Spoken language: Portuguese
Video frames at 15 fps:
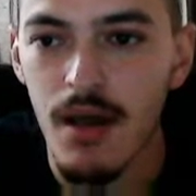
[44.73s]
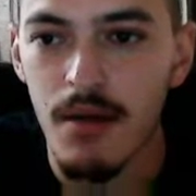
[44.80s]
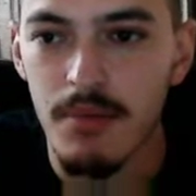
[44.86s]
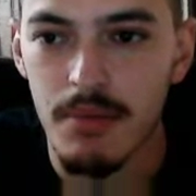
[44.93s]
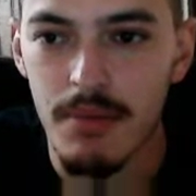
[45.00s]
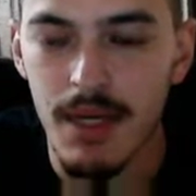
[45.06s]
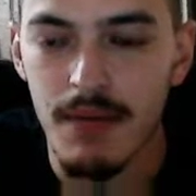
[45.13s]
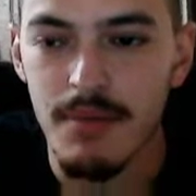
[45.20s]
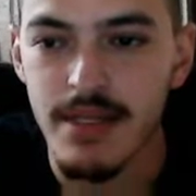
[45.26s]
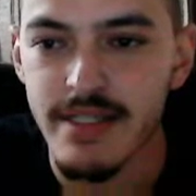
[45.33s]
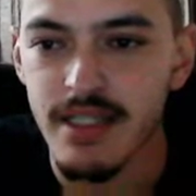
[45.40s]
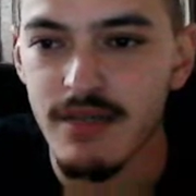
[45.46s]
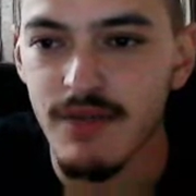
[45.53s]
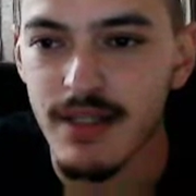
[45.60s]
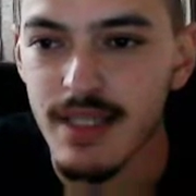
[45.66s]
Primeiramente
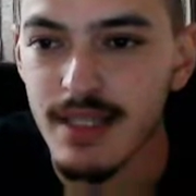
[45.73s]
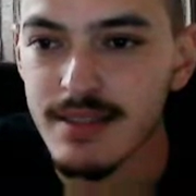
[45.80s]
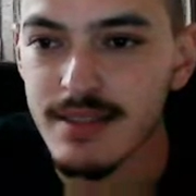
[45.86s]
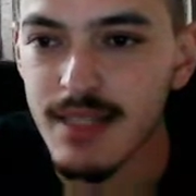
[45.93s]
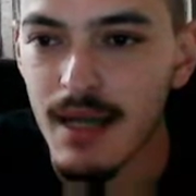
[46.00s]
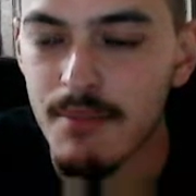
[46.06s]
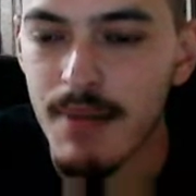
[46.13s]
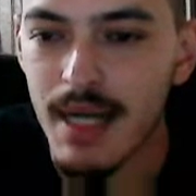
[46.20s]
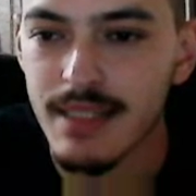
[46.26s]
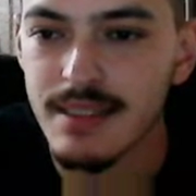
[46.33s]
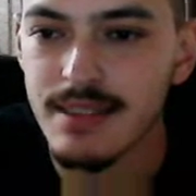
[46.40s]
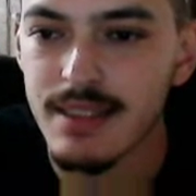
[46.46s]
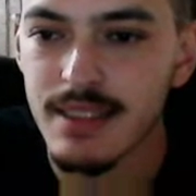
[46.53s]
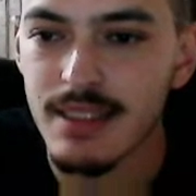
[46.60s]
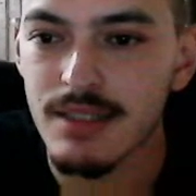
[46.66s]
aqui vai estar as
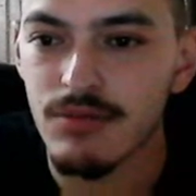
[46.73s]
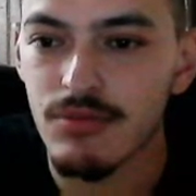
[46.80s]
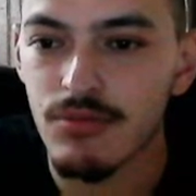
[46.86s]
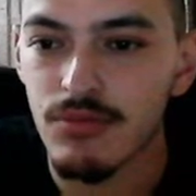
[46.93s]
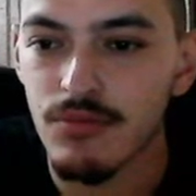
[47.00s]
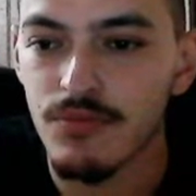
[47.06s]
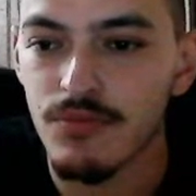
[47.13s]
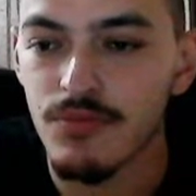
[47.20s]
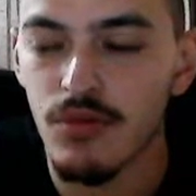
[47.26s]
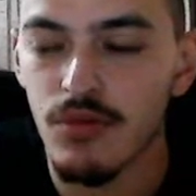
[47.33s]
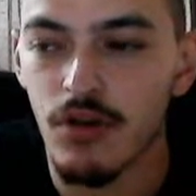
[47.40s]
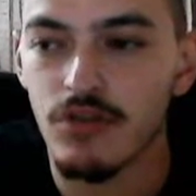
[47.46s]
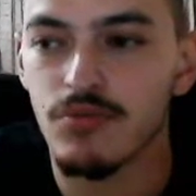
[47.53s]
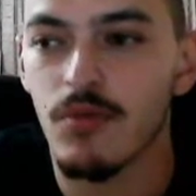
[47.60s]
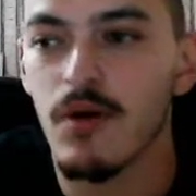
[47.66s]
camadas aqui do, do
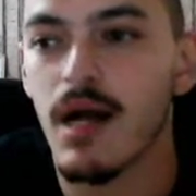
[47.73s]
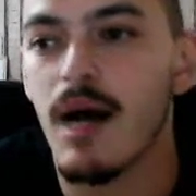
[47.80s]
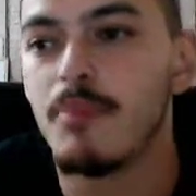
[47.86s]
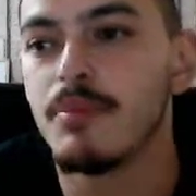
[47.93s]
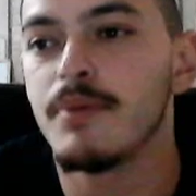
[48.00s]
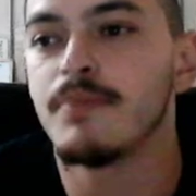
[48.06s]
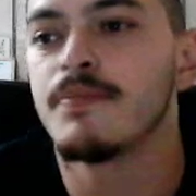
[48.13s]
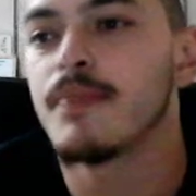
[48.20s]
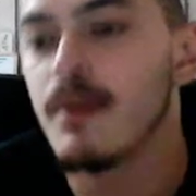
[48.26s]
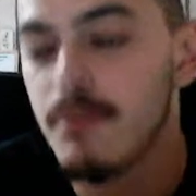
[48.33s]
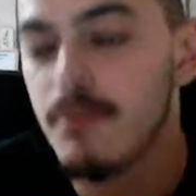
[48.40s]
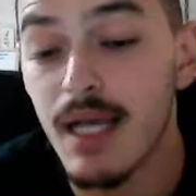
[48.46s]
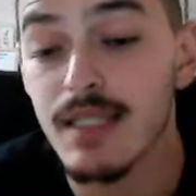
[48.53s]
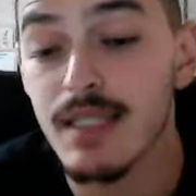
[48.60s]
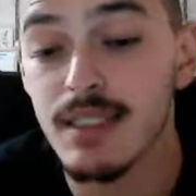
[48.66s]
nosso mockup.
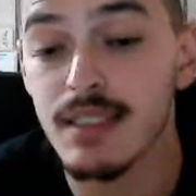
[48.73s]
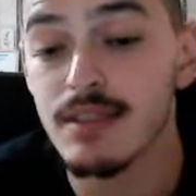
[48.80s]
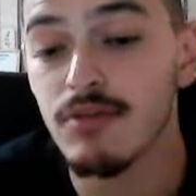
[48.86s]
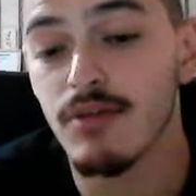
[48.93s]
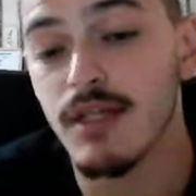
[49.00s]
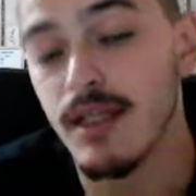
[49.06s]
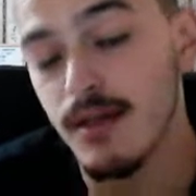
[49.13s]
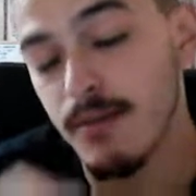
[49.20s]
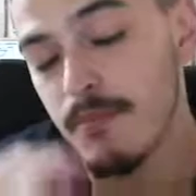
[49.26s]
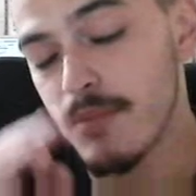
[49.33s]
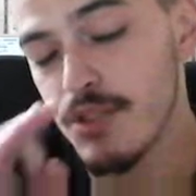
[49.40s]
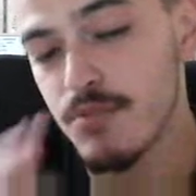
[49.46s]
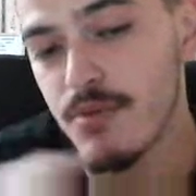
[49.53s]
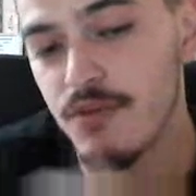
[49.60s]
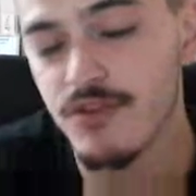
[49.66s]
Mas antes eu queria
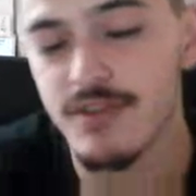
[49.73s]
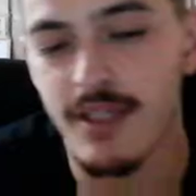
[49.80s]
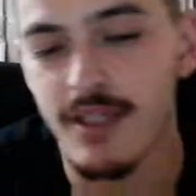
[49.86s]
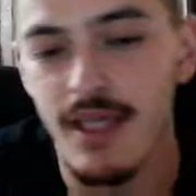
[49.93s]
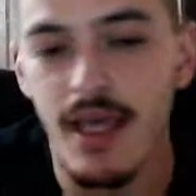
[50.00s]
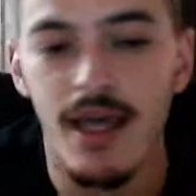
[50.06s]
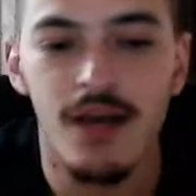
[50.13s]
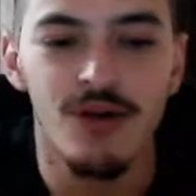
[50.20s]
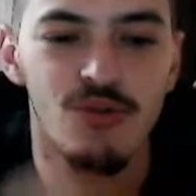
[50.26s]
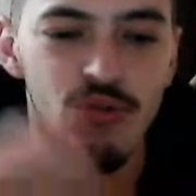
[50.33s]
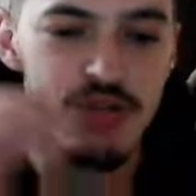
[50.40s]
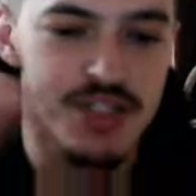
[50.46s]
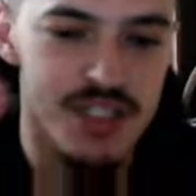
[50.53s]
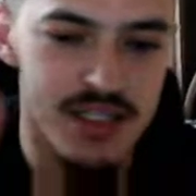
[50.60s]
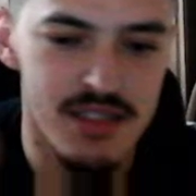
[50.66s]
pedir para você
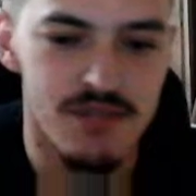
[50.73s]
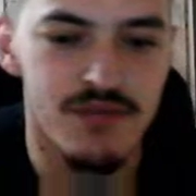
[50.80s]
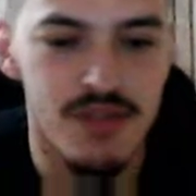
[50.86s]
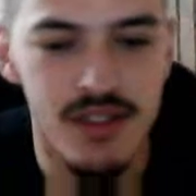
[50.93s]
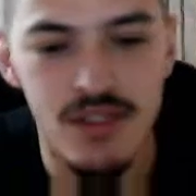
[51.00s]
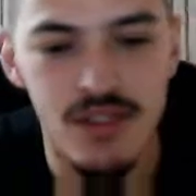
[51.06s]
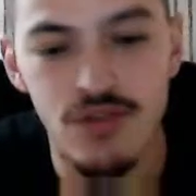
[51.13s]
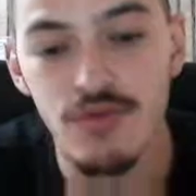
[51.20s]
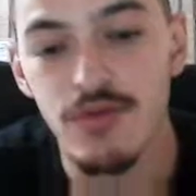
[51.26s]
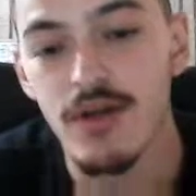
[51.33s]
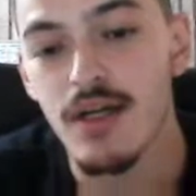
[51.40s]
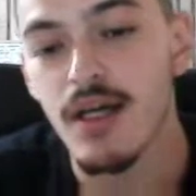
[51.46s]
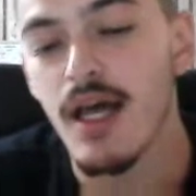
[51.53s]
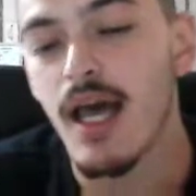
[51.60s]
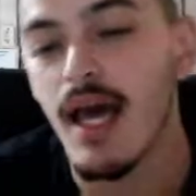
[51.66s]
curtir esse vídeo,
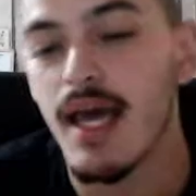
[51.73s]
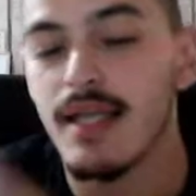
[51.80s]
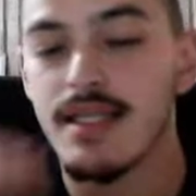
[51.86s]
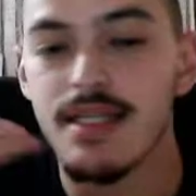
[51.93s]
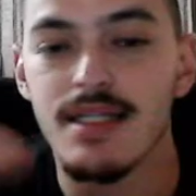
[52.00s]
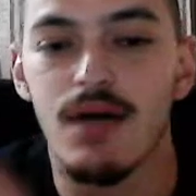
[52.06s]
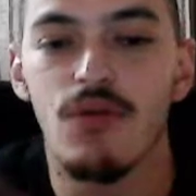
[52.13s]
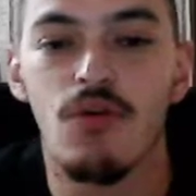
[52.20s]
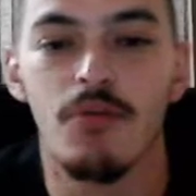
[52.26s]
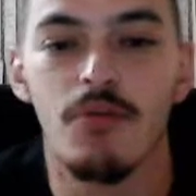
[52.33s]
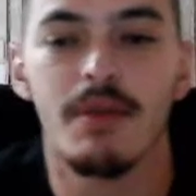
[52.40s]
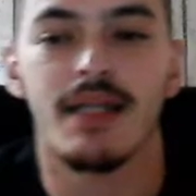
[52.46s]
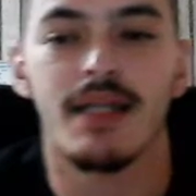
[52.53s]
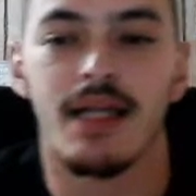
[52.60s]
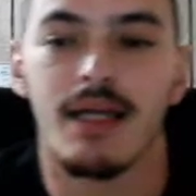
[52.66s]
é, deixar um
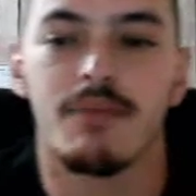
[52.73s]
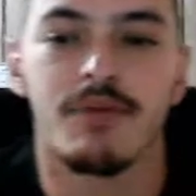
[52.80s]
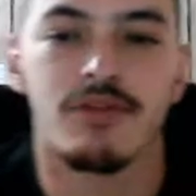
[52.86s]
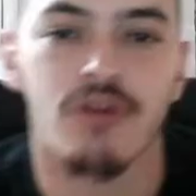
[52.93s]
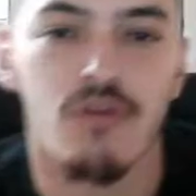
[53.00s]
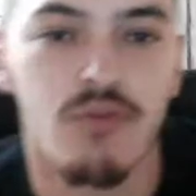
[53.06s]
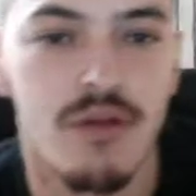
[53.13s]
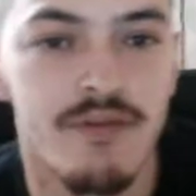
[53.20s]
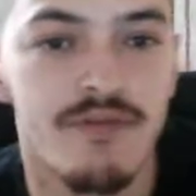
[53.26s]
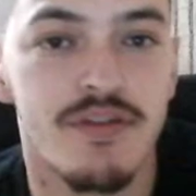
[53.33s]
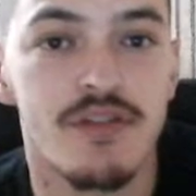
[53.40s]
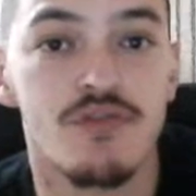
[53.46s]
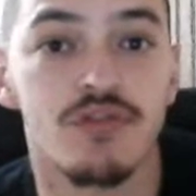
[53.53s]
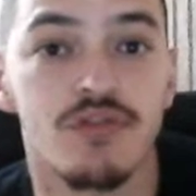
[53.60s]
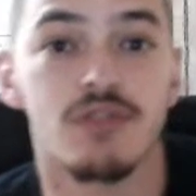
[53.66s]
comentário aí, pessoal, que
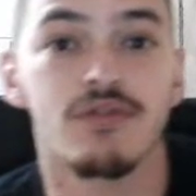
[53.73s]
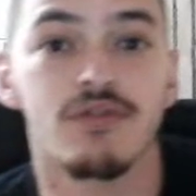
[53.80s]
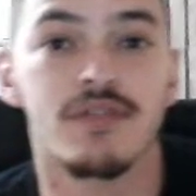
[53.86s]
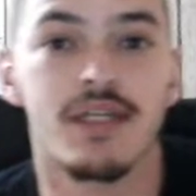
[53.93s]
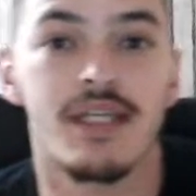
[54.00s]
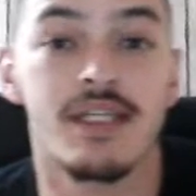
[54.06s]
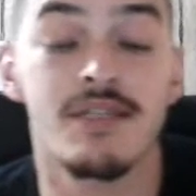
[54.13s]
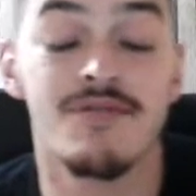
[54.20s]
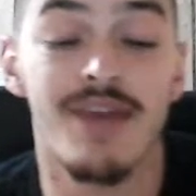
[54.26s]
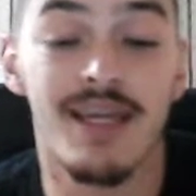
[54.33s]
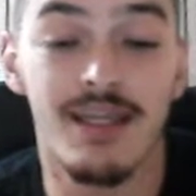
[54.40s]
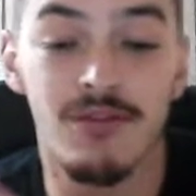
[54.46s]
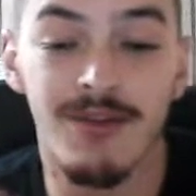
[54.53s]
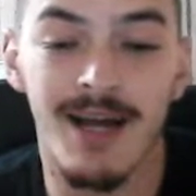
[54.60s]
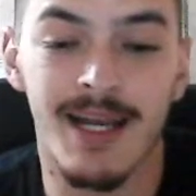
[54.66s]
vídeo você gostaria de ver
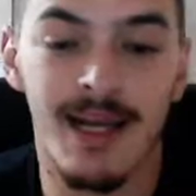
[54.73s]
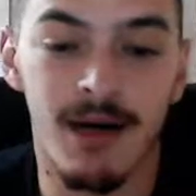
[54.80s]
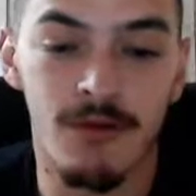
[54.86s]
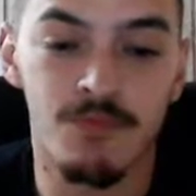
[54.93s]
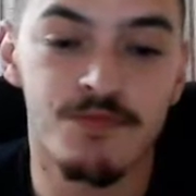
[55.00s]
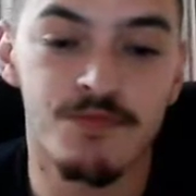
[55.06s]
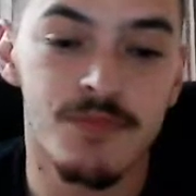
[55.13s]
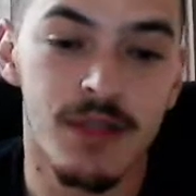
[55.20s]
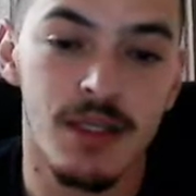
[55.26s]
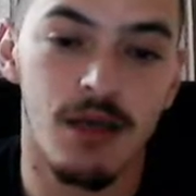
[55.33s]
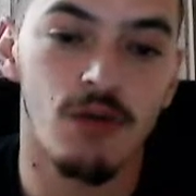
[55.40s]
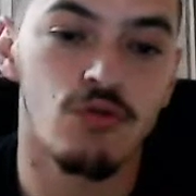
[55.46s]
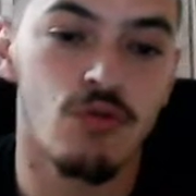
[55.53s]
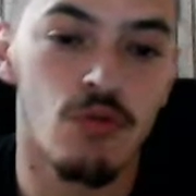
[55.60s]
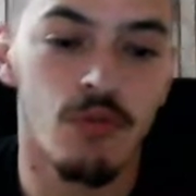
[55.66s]
aqui no canal.
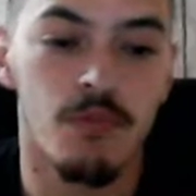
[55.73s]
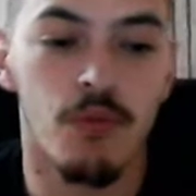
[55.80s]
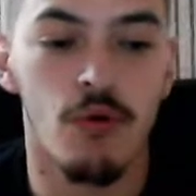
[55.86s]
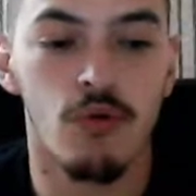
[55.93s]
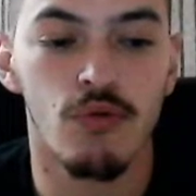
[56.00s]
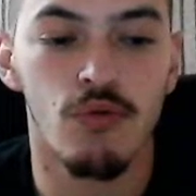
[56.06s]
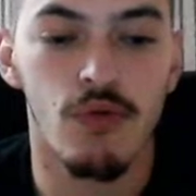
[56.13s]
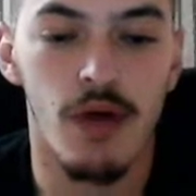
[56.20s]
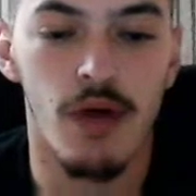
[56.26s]
Eu tô um pouco...